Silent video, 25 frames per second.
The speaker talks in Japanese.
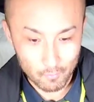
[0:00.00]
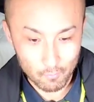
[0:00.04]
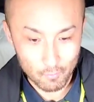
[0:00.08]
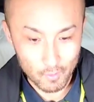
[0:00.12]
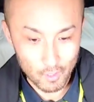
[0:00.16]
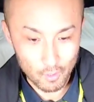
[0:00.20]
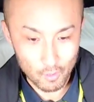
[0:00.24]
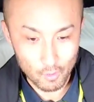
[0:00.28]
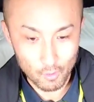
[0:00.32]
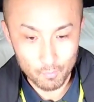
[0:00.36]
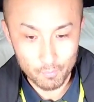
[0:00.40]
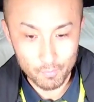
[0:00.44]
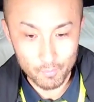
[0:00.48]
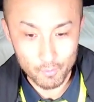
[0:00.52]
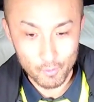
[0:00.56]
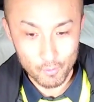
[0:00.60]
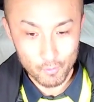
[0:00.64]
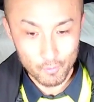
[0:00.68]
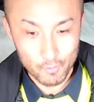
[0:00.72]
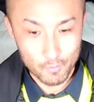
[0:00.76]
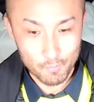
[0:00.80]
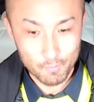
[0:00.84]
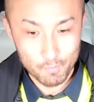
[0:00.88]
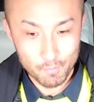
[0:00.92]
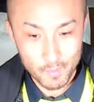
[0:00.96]

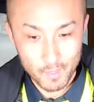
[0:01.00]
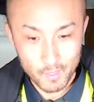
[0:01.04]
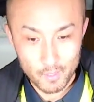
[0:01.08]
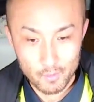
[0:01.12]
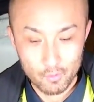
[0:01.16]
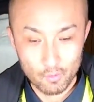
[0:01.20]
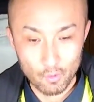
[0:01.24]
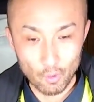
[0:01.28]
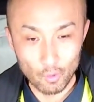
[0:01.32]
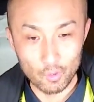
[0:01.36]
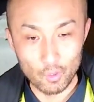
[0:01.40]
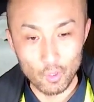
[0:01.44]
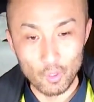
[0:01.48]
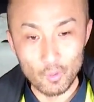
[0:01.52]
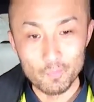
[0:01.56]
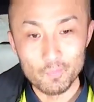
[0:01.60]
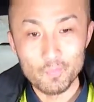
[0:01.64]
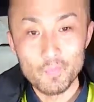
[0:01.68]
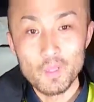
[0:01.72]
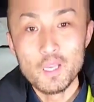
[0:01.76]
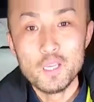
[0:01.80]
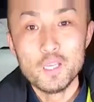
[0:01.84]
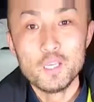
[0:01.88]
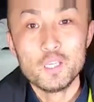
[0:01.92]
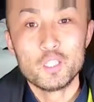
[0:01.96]
ビッグウィンドプルーフビッグコート。
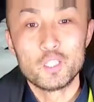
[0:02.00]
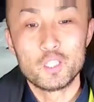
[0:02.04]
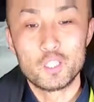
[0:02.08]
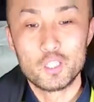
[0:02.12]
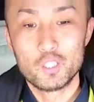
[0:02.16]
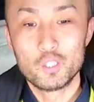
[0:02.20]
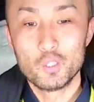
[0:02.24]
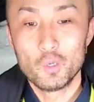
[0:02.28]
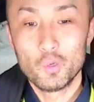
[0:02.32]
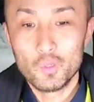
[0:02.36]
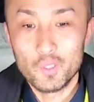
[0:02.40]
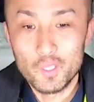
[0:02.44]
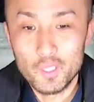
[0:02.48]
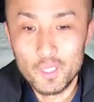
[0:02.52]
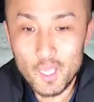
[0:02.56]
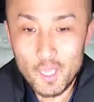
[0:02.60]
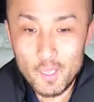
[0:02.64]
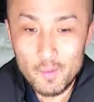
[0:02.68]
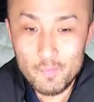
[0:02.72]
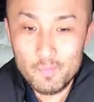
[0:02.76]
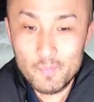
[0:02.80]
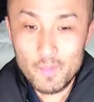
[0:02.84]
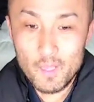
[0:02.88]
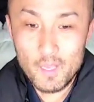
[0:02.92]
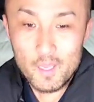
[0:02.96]
非常に
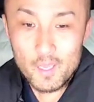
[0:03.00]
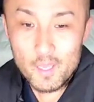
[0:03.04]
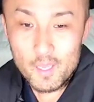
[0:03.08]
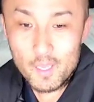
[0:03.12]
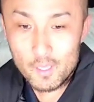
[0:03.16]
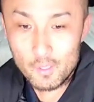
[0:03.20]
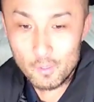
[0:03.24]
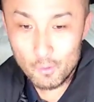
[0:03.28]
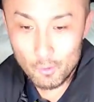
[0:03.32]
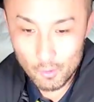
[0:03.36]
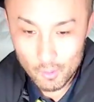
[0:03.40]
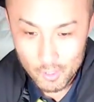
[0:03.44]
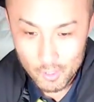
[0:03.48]
ね、え